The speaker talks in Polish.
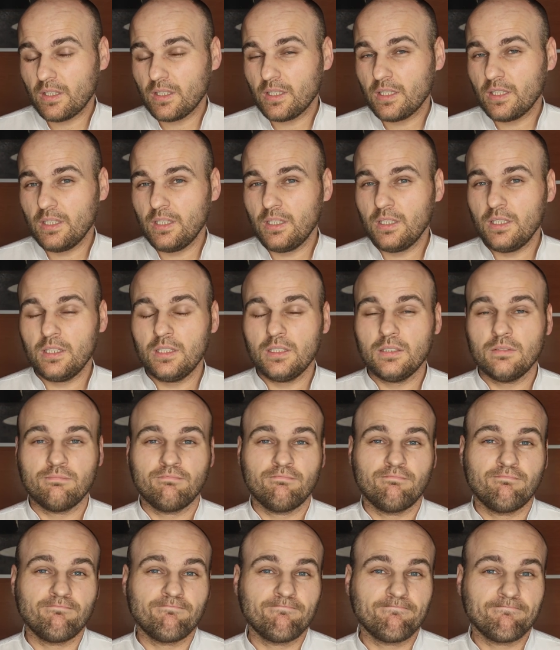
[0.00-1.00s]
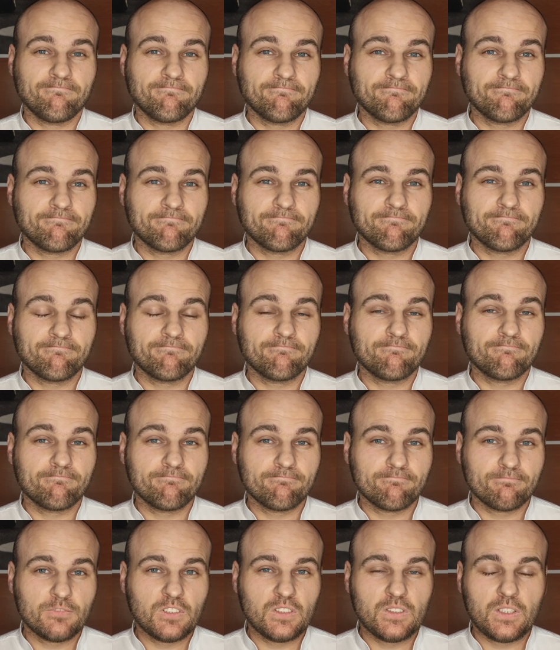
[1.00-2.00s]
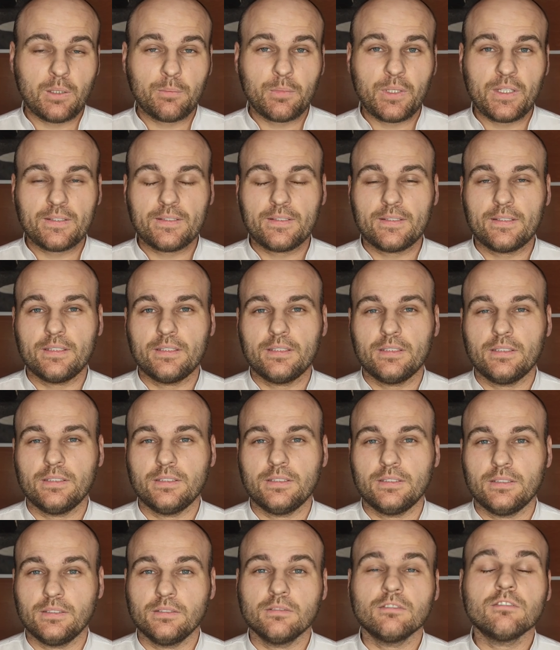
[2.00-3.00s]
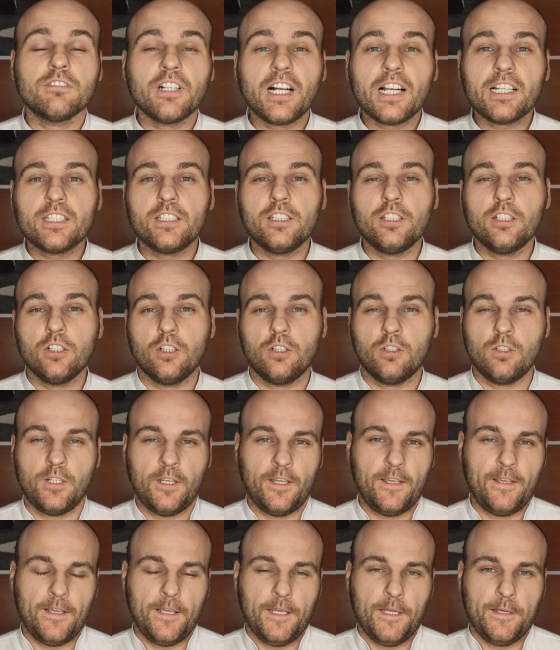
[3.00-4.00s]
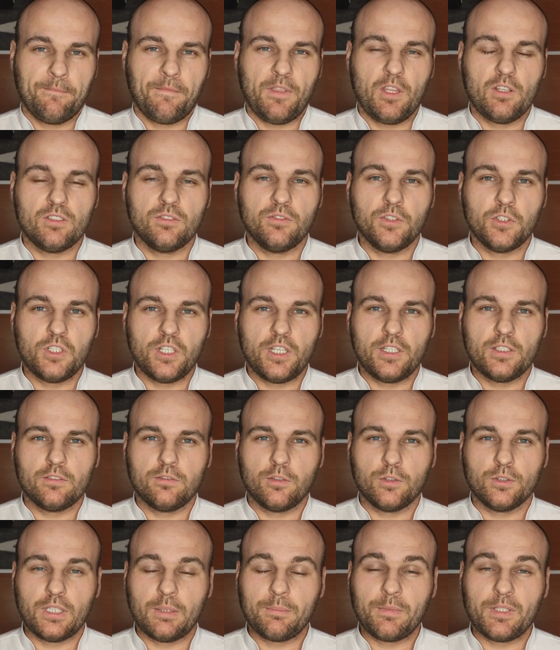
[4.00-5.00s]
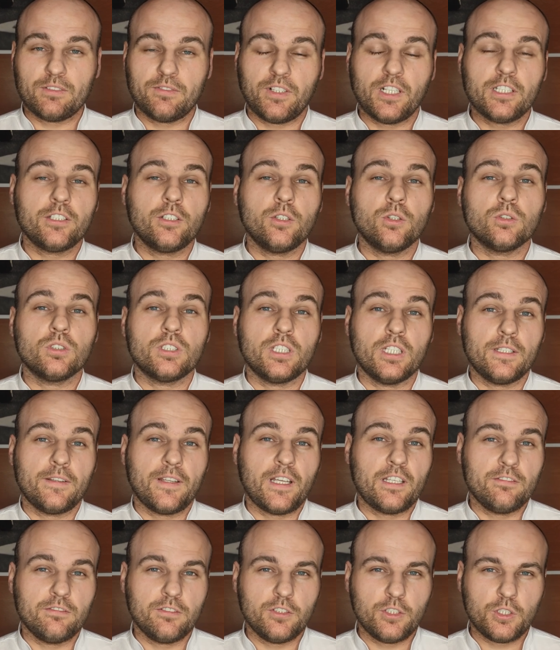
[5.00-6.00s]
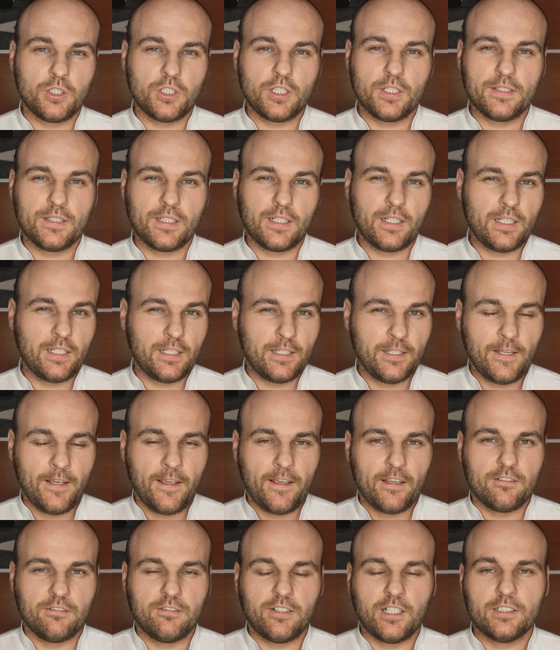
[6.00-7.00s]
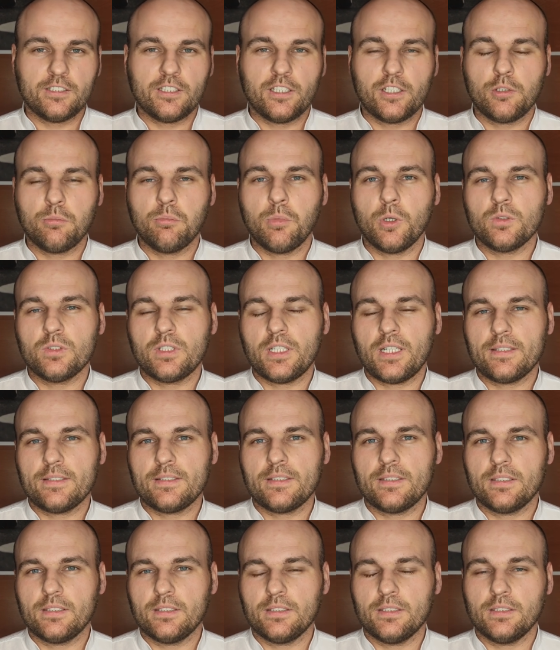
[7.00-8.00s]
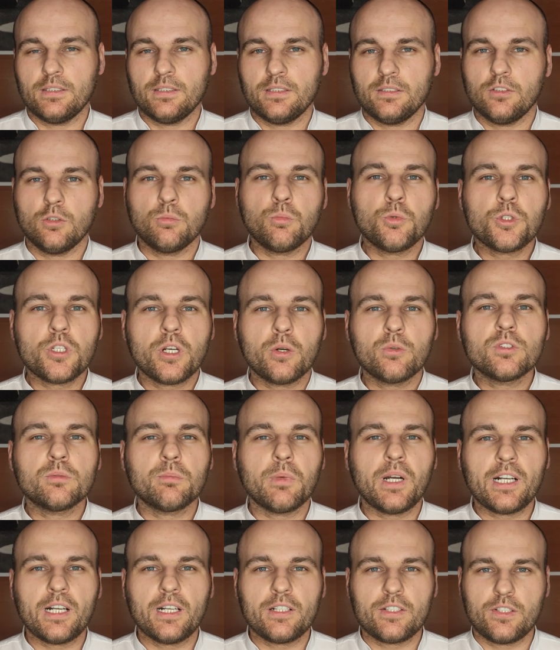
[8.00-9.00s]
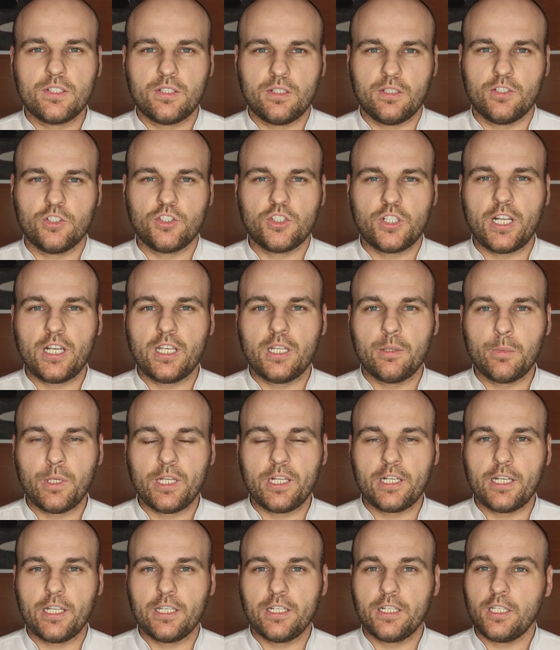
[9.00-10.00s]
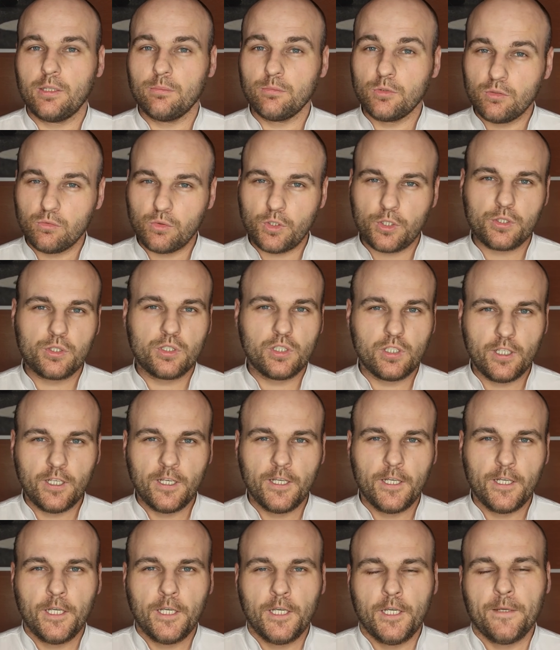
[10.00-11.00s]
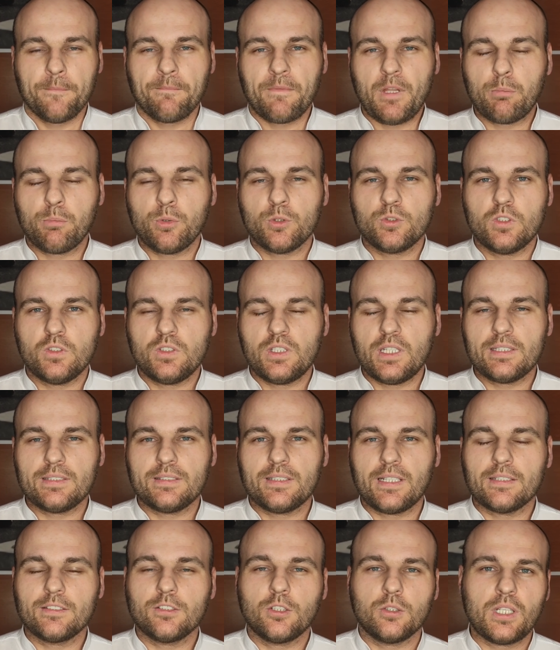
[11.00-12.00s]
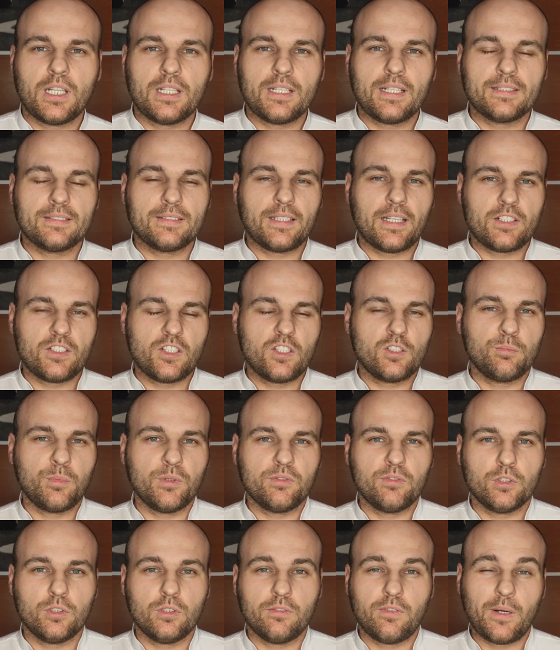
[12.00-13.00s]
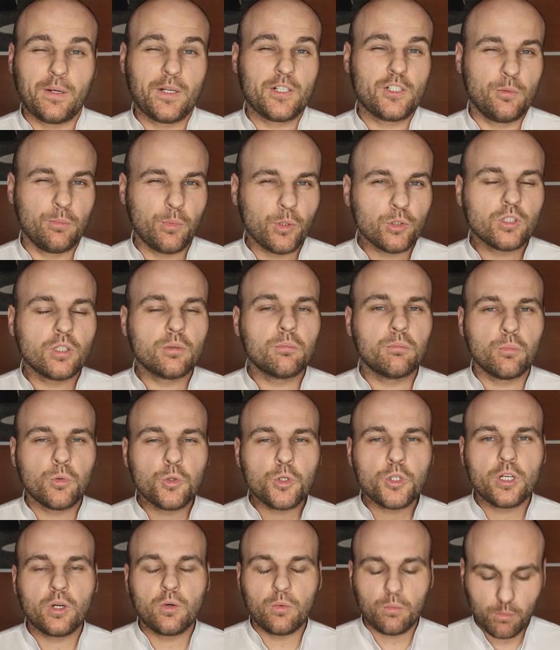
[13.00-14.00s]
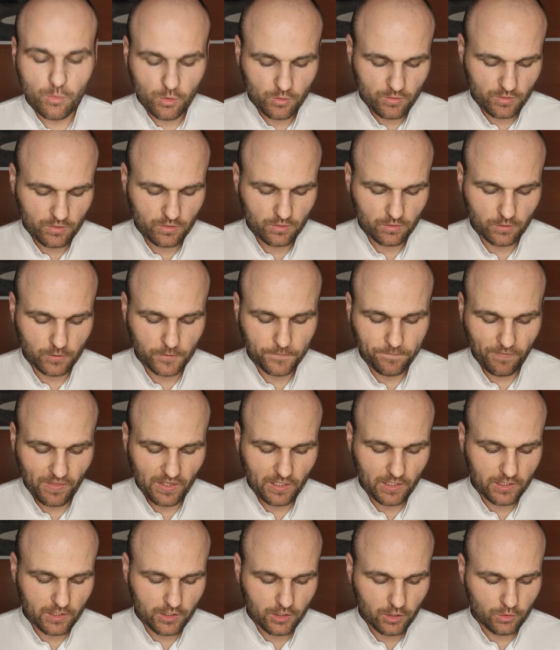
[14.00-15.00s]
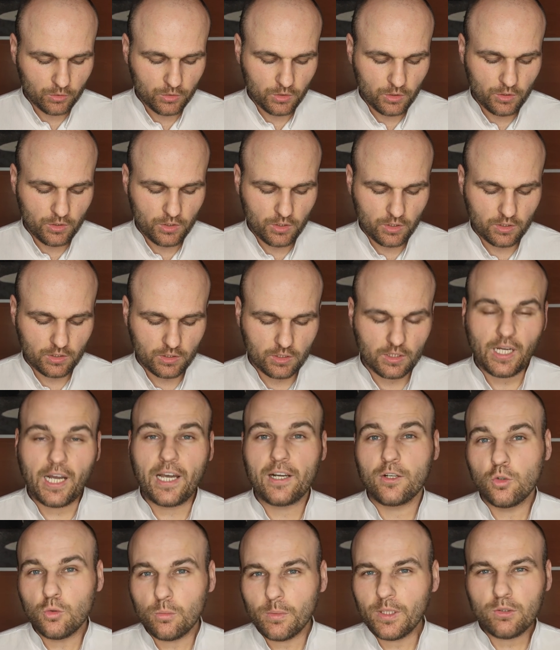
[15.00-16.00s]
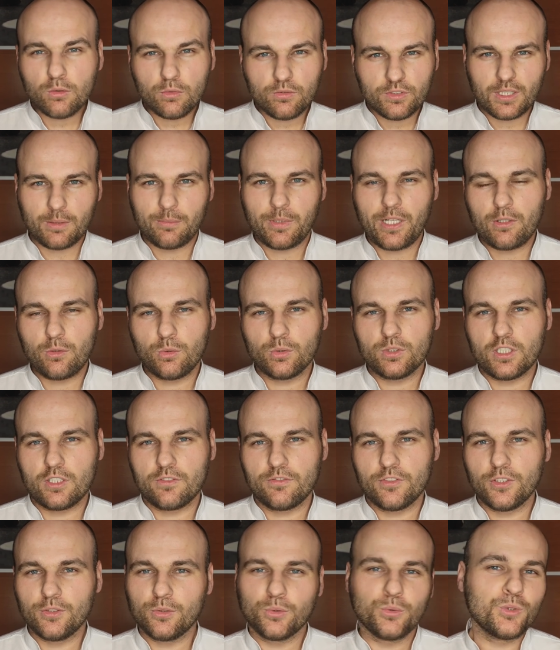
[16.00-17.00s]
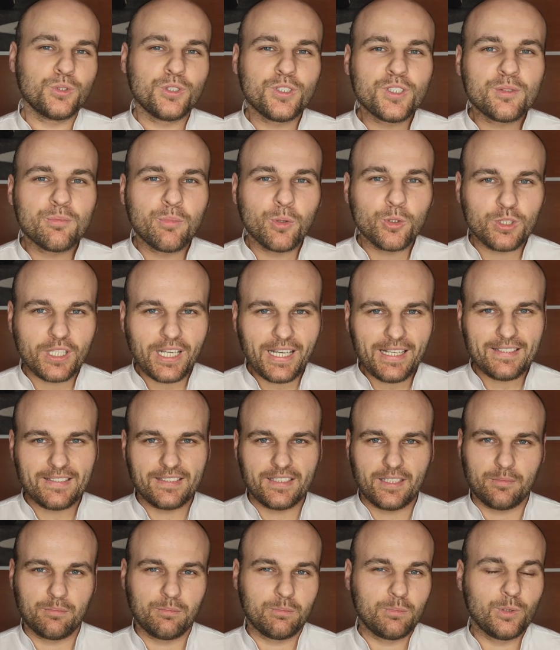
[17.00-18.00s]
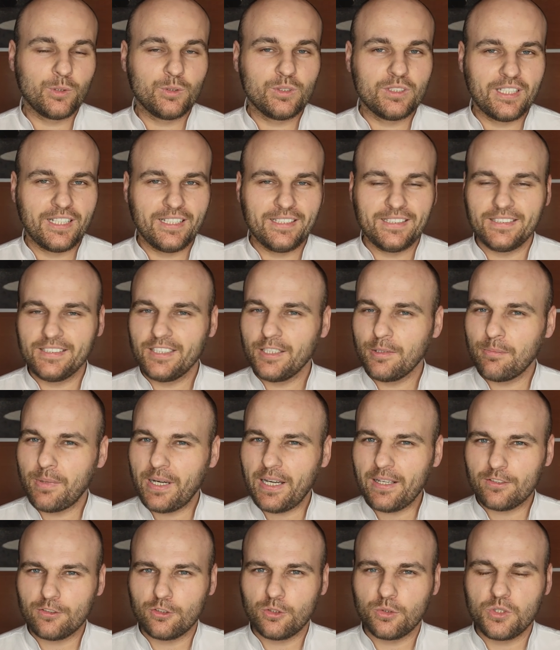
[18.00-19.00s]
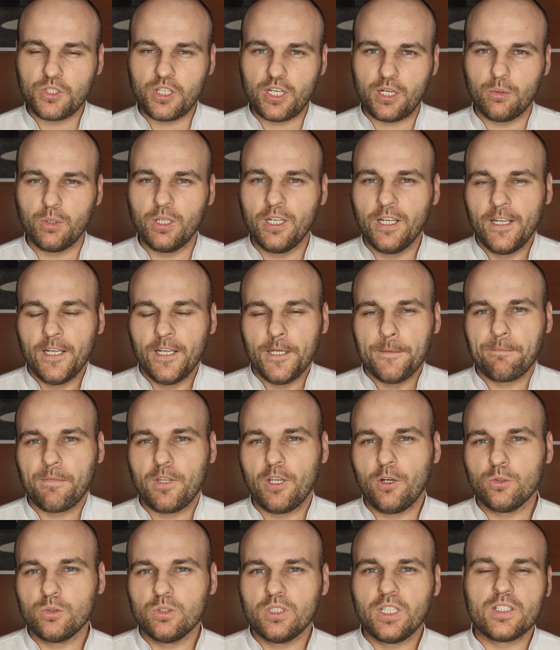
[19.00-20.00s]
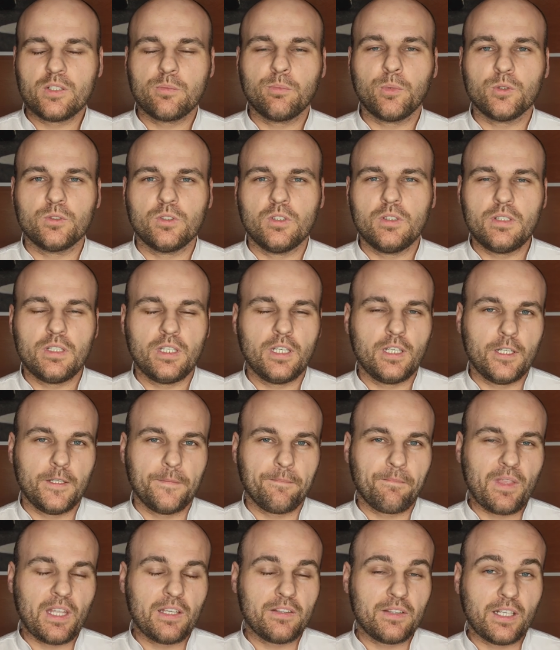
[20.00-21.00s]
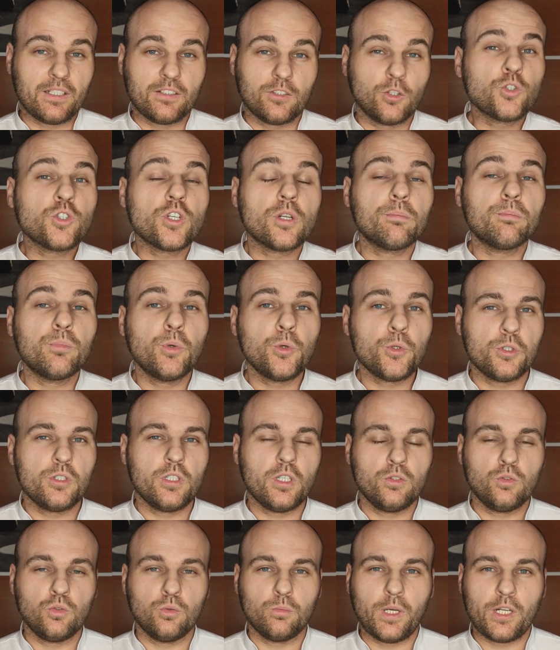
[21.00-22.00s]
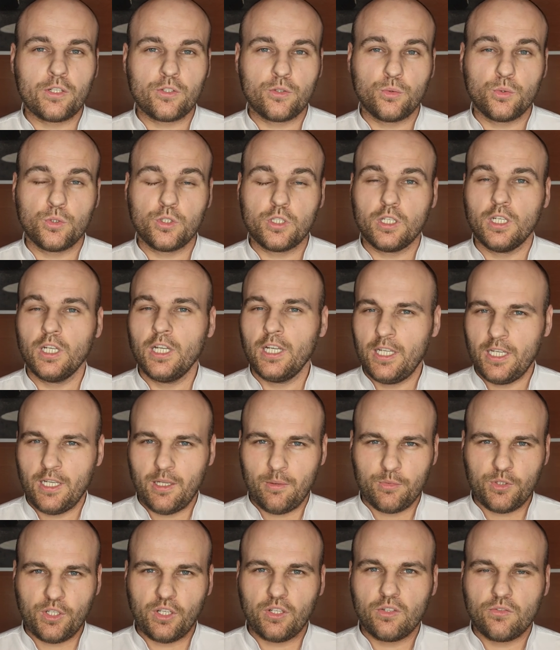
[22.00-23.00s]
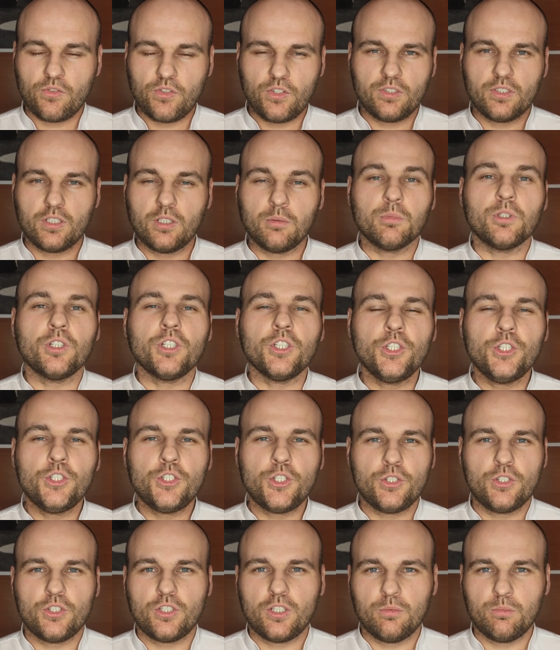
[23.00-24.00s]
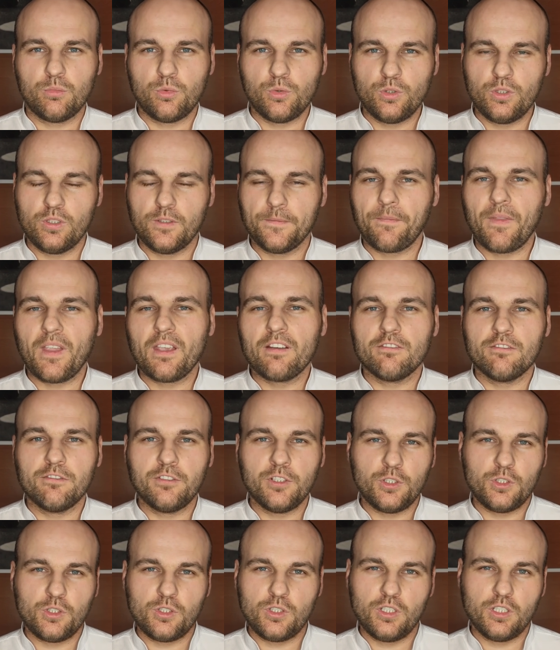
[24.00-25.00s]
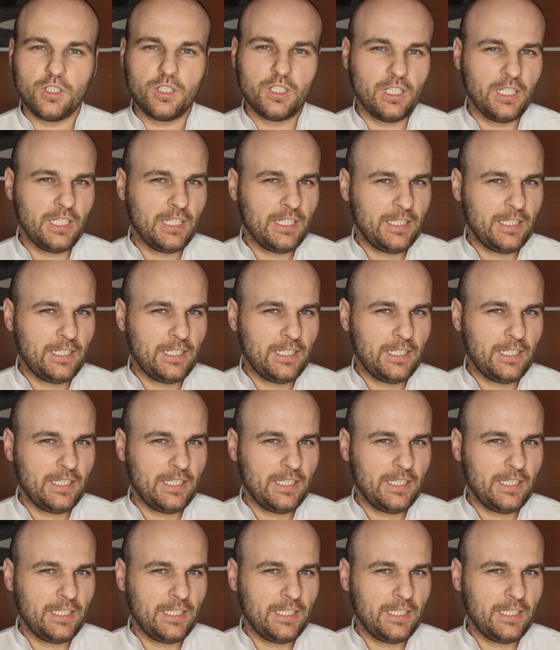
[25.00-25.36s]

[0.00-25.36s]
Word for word: i Zamiast y, walki o zwycięstwo, zamiast walki o te najwyższe cele, Walter i Bottas y, no, musiał zmagać się z Charlesem Leclerciem. To właśnie ta pozycja stracona na starcie spowodowała, że potem musiał mocno gonić. Argumentów zabrakło też w dyskusji z Bottasem, bo ten nie bardzo chciał oddać pozycję na torze. Później tłumaczył się przede wszystkim liczy się mój wyścig.